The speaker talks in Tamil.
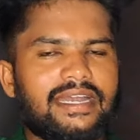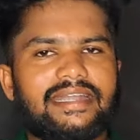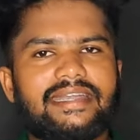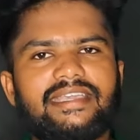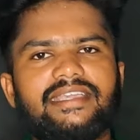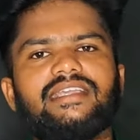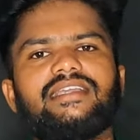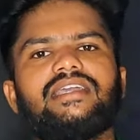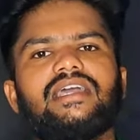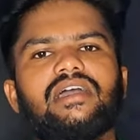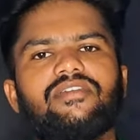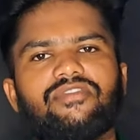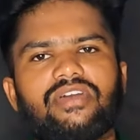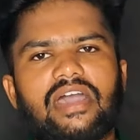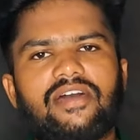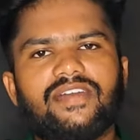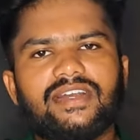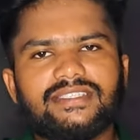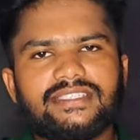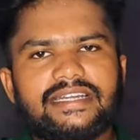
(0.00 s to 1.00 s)
நீங்கள்
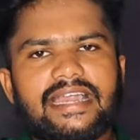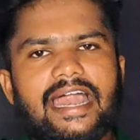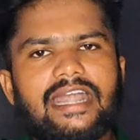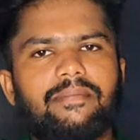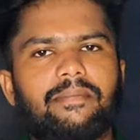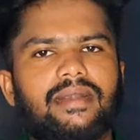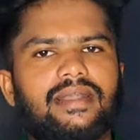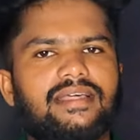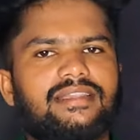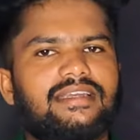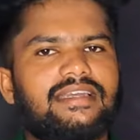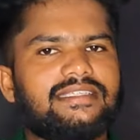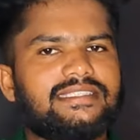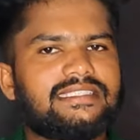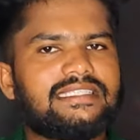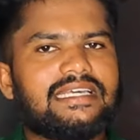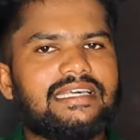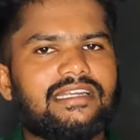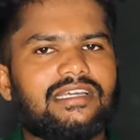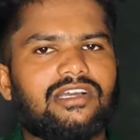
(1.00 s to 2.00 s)
ஃபேவரட்ஸில் ஆட் பண்ண அந்த
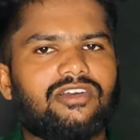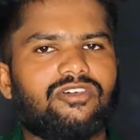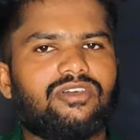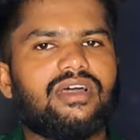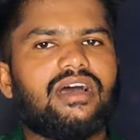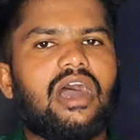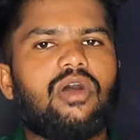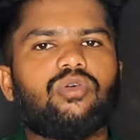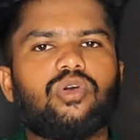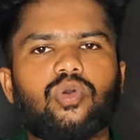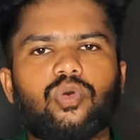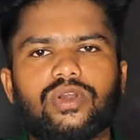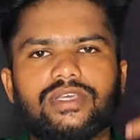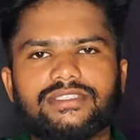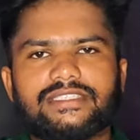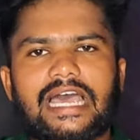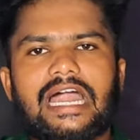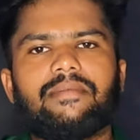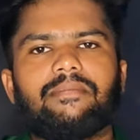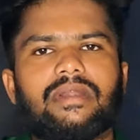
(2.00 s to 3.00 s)
லிஸ்ட்டில் இருக்கவங்களும் அவங்க கூட
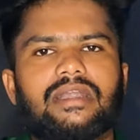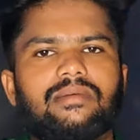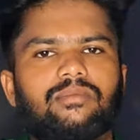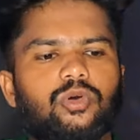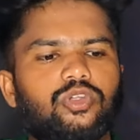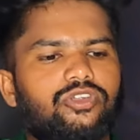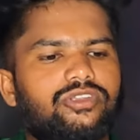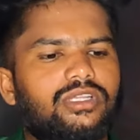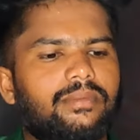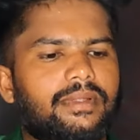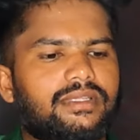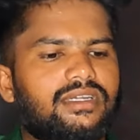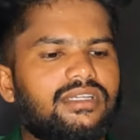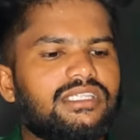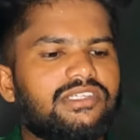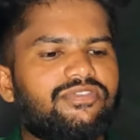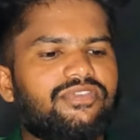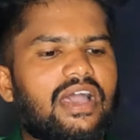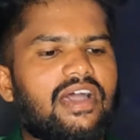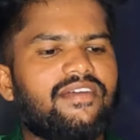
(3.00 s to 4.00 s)
சாட் பண்ணும்போது வந்து பார்த்தீங்கன்னா
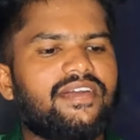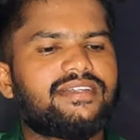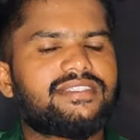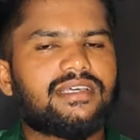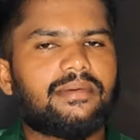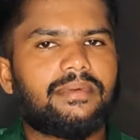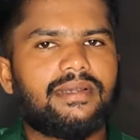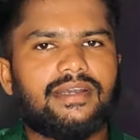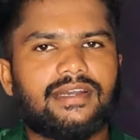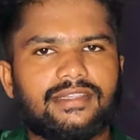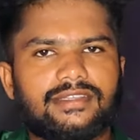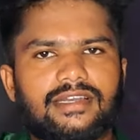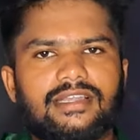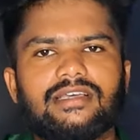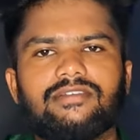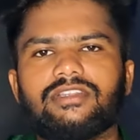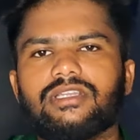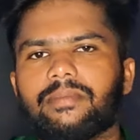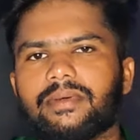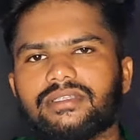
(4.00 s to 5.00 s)
இந்த ஃபேவரட்ஸ் அப்படின்றதுல
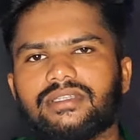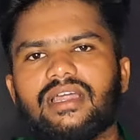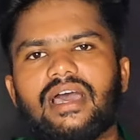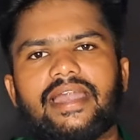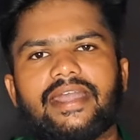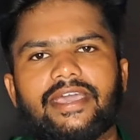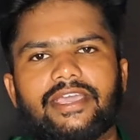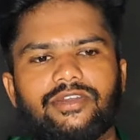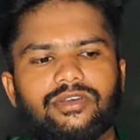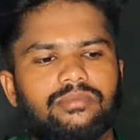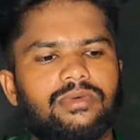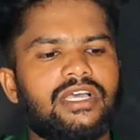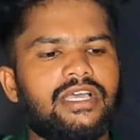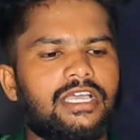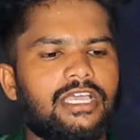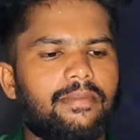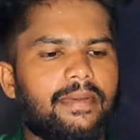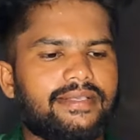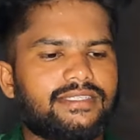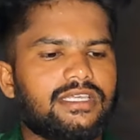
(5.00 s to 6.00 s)
வந்து பார்த்தீங்கன்னா ஆட் ஆயிடும்
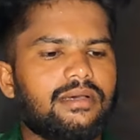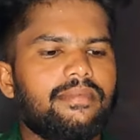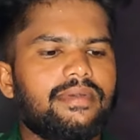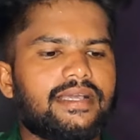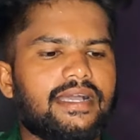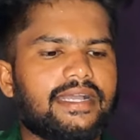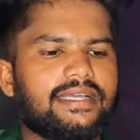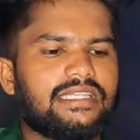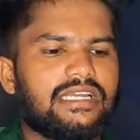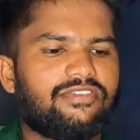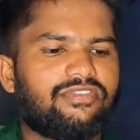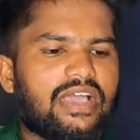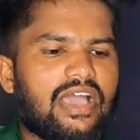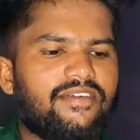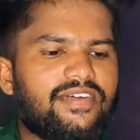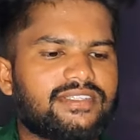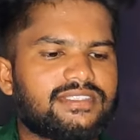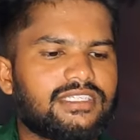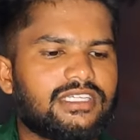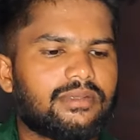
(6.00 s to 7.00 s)
இப்போ எக்ஸாம்பிளுக்காக இதில்
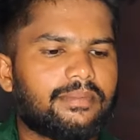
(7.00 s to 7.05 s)
ஃபேவரட்ஸ்